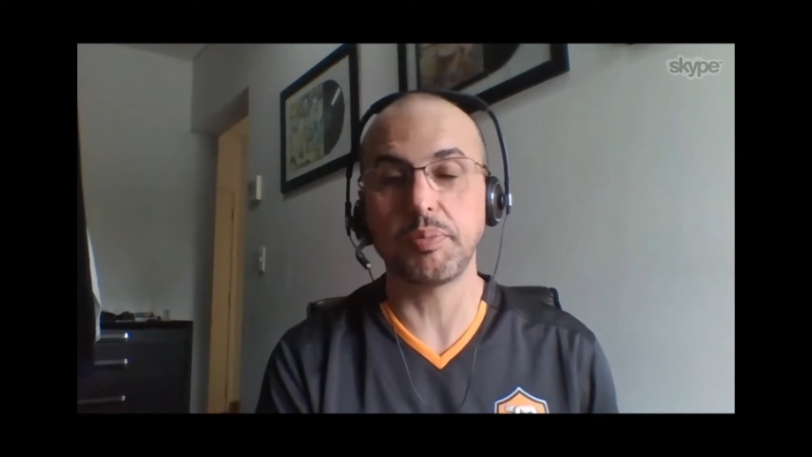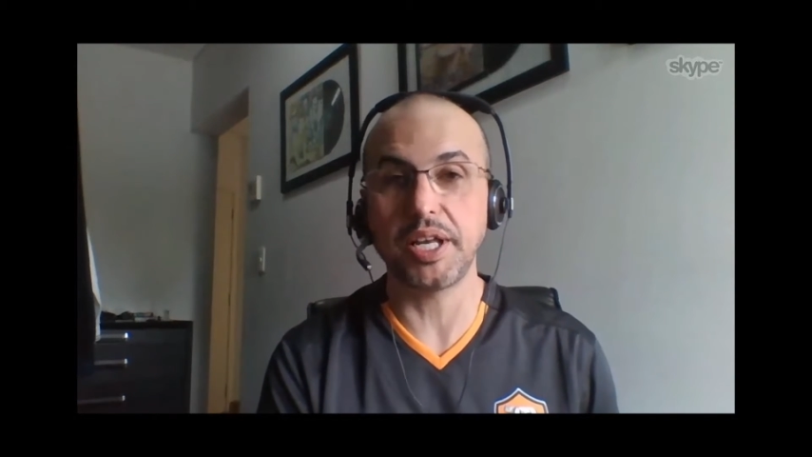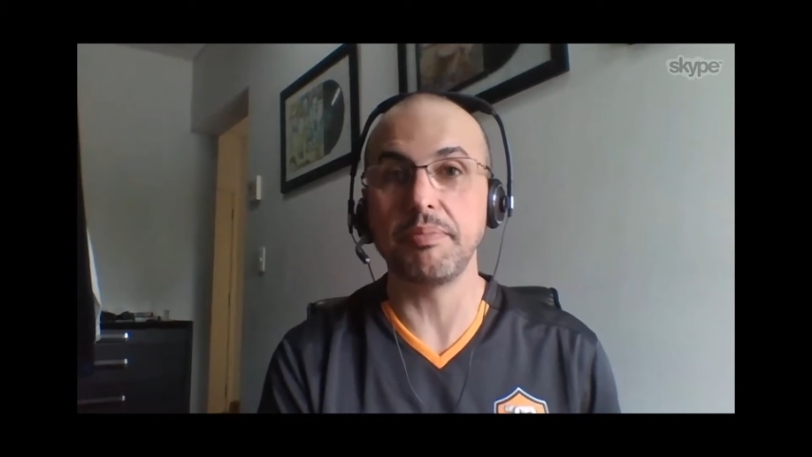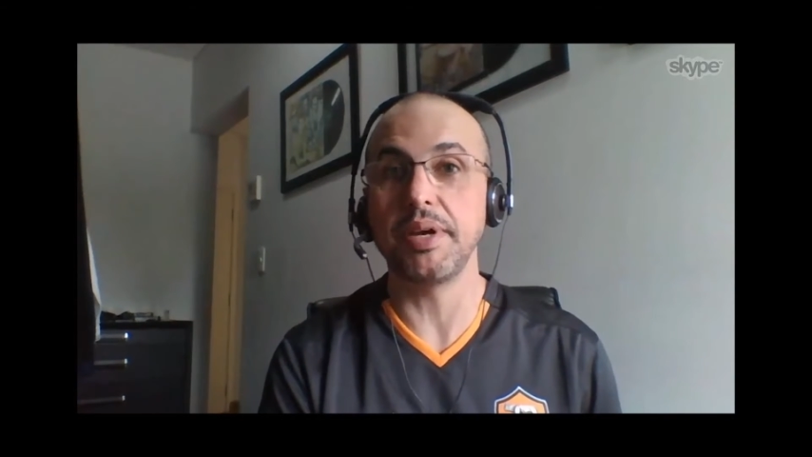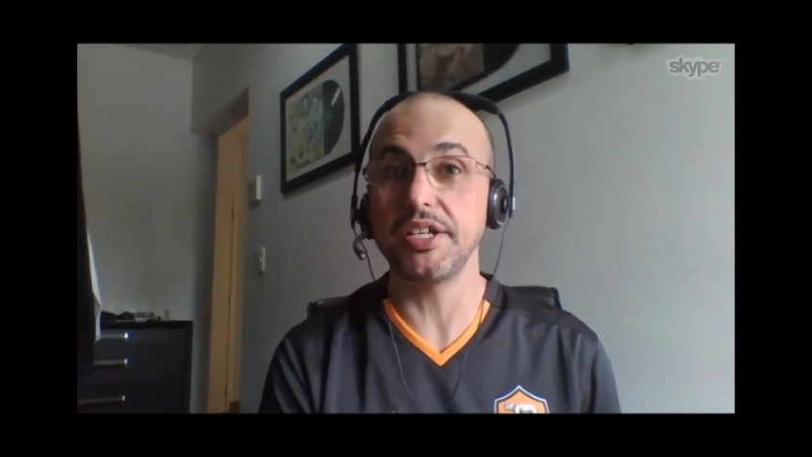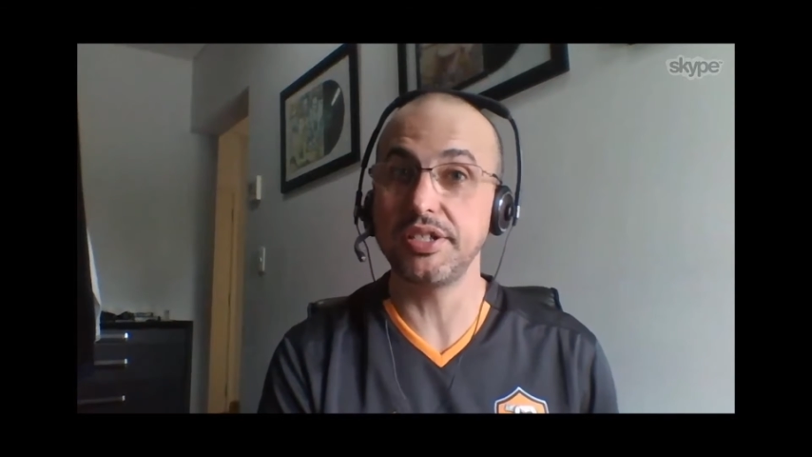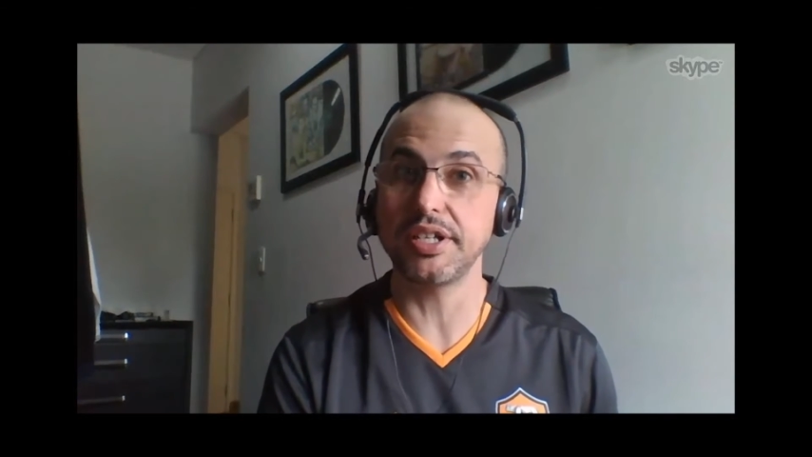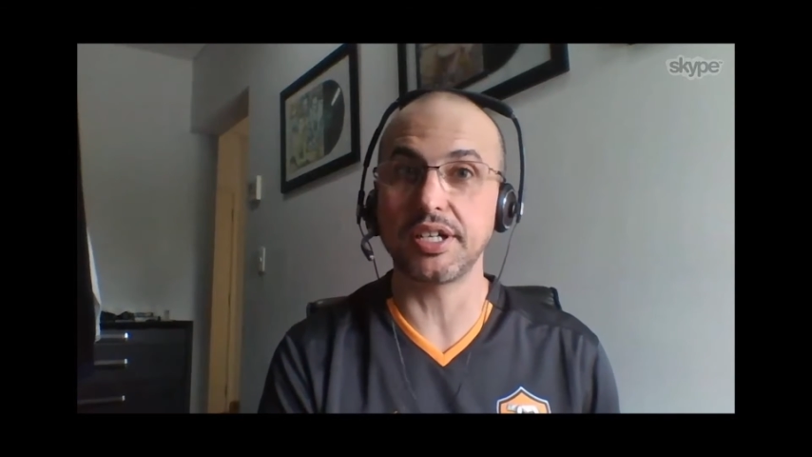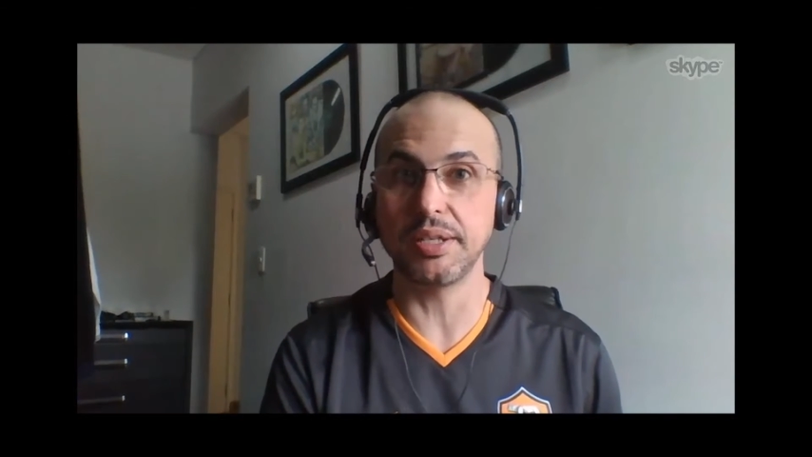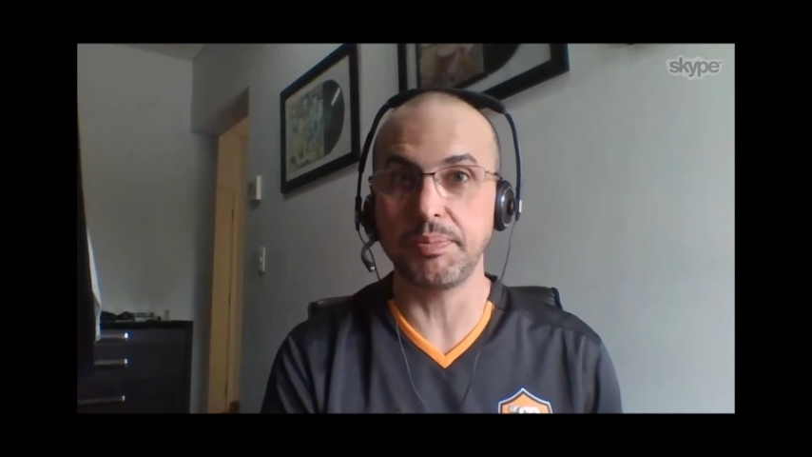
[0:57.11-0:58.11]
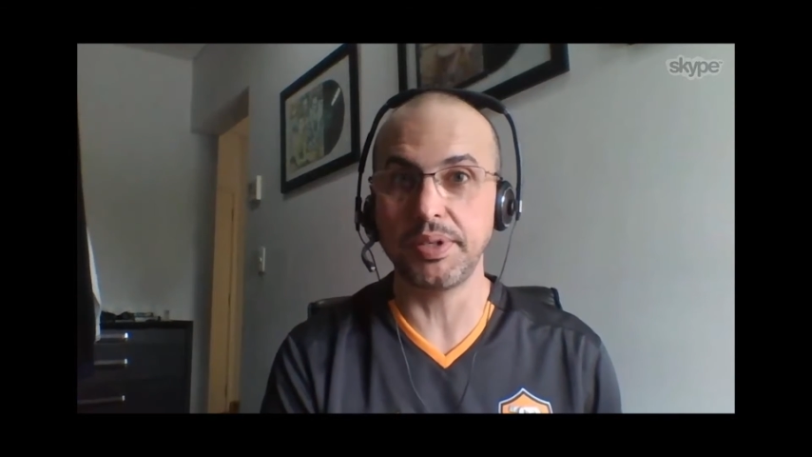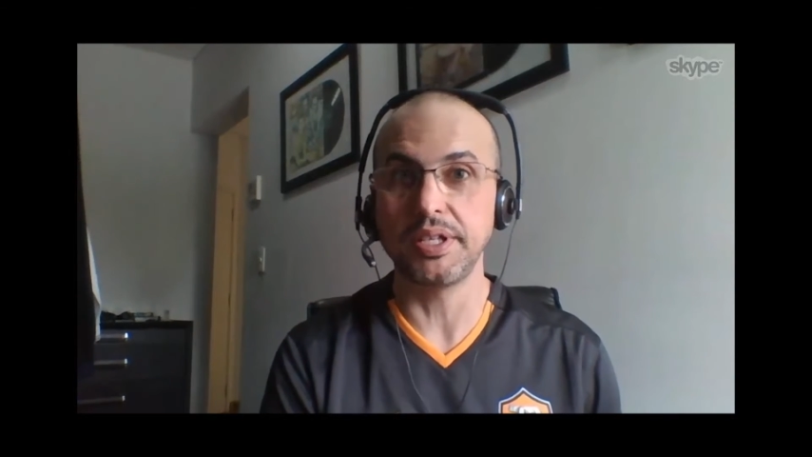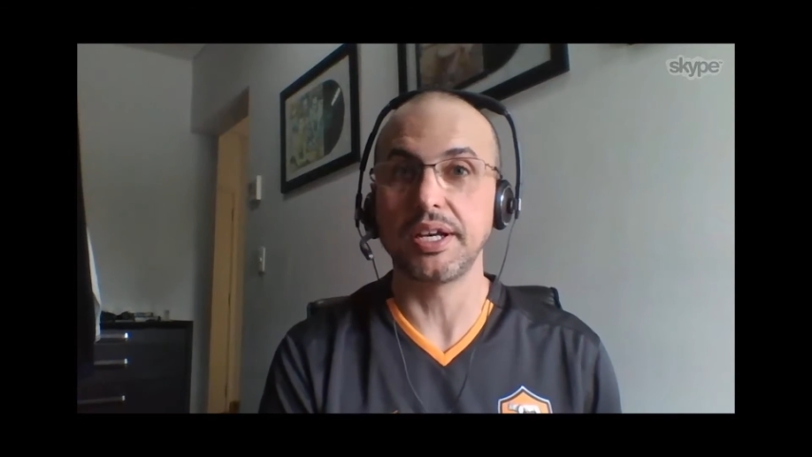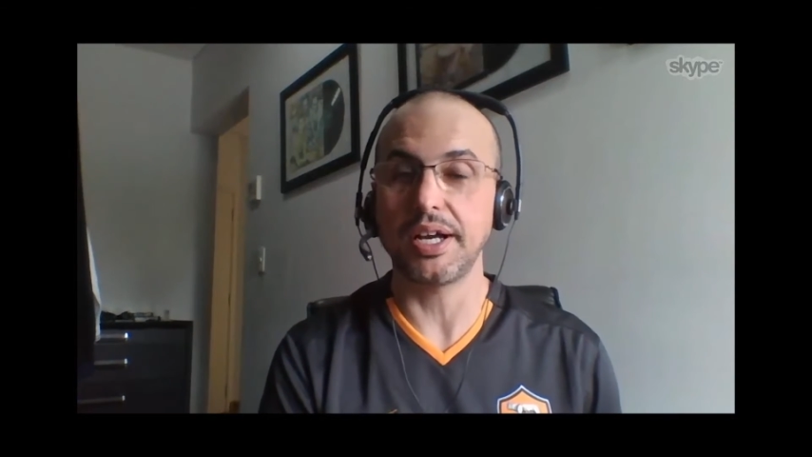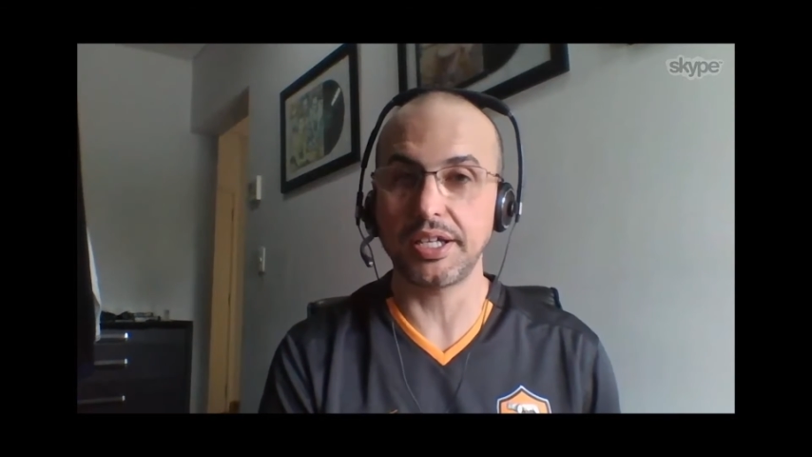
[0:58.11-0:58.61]
pela Imagine Cup
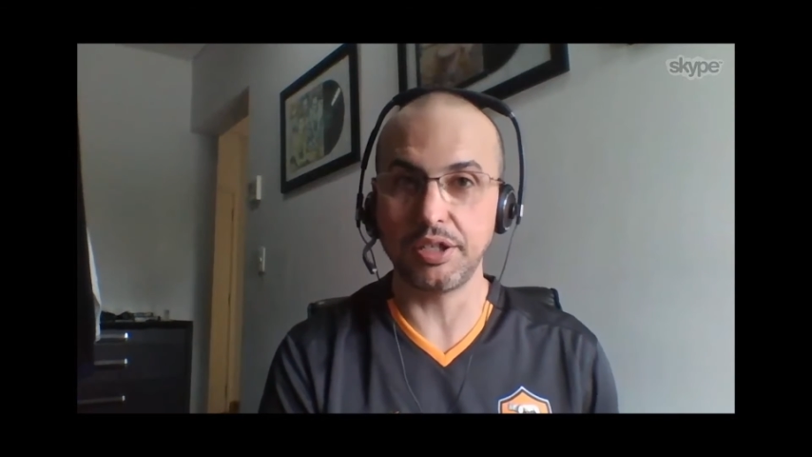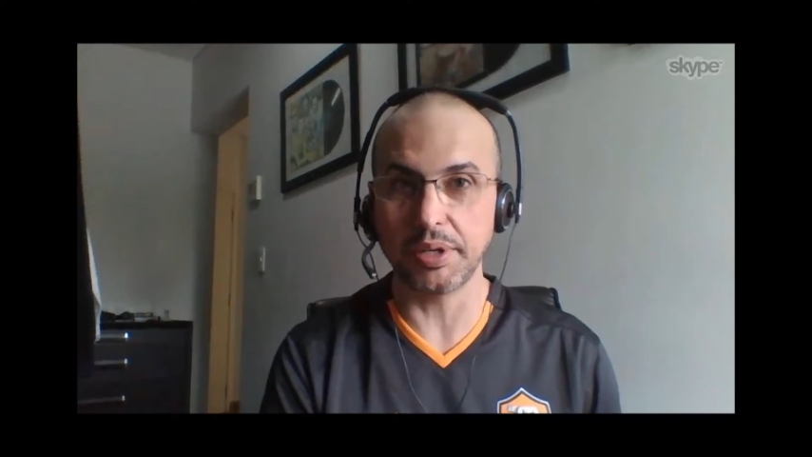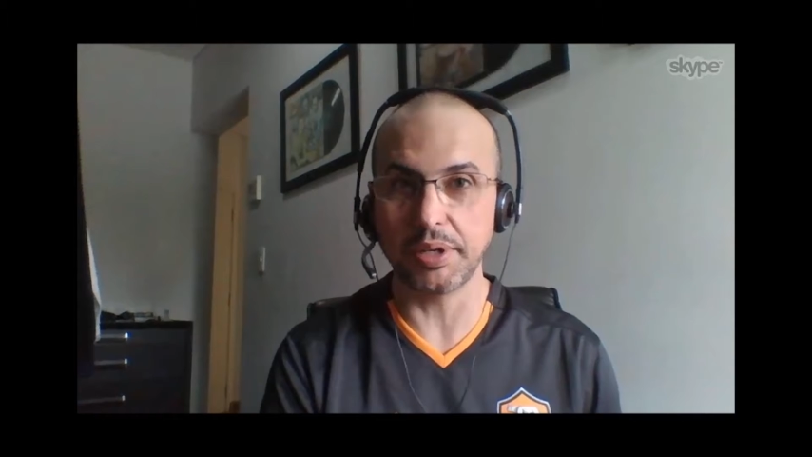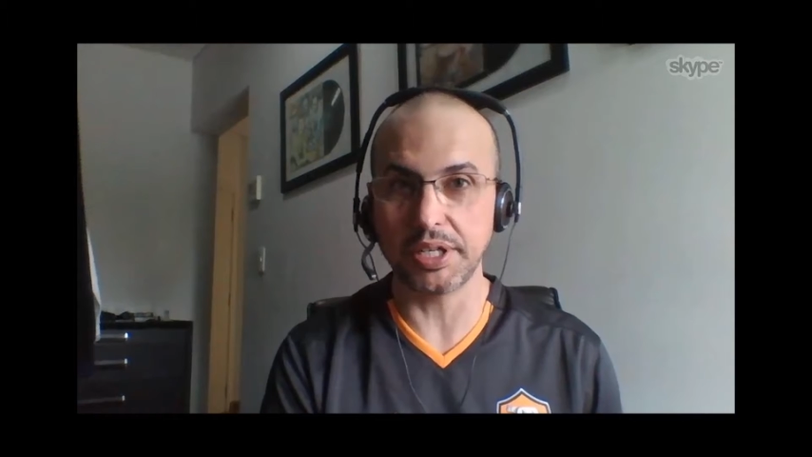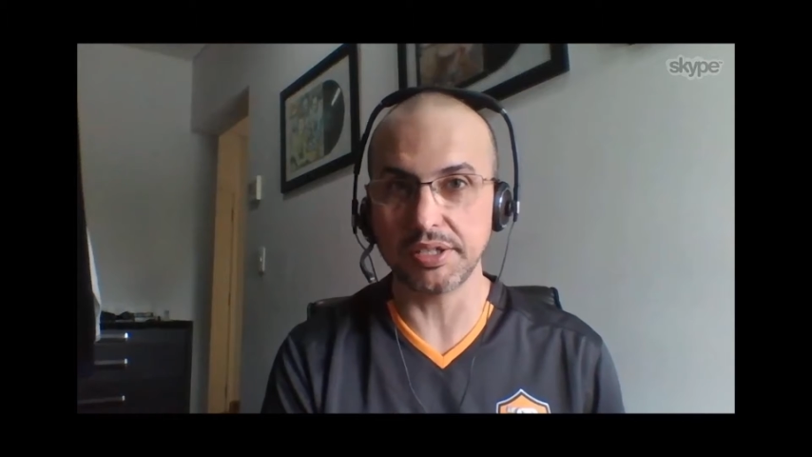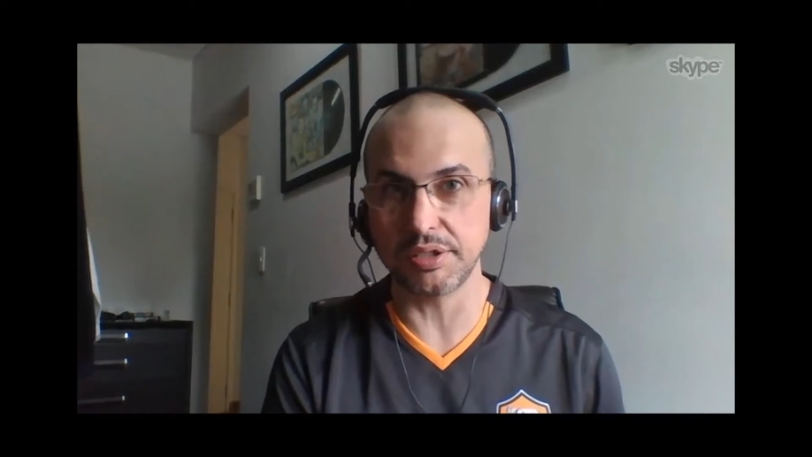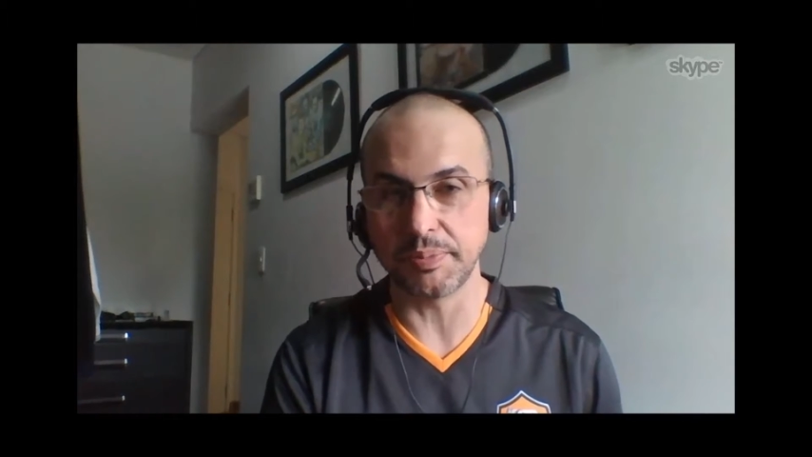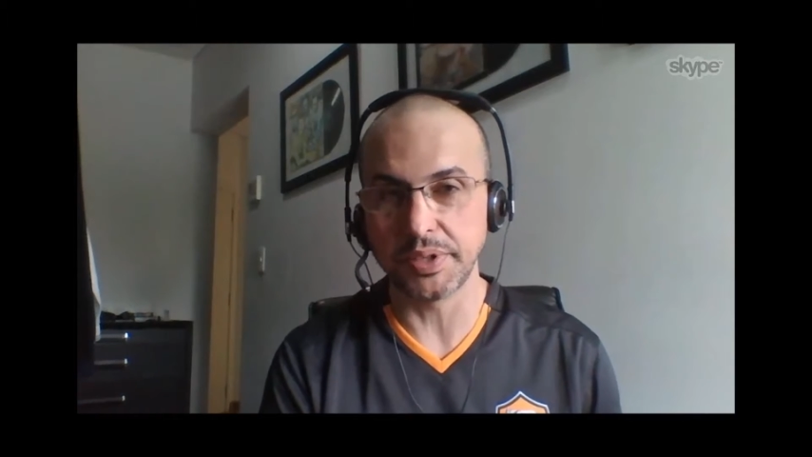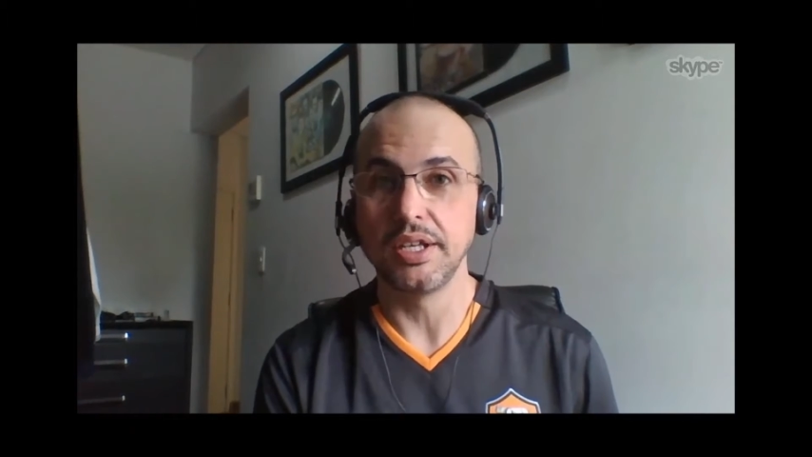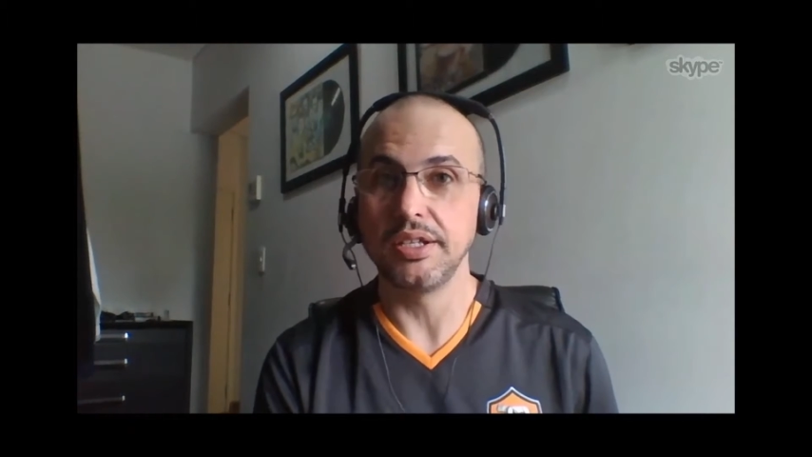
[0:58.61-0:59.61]
aqui no Brasil.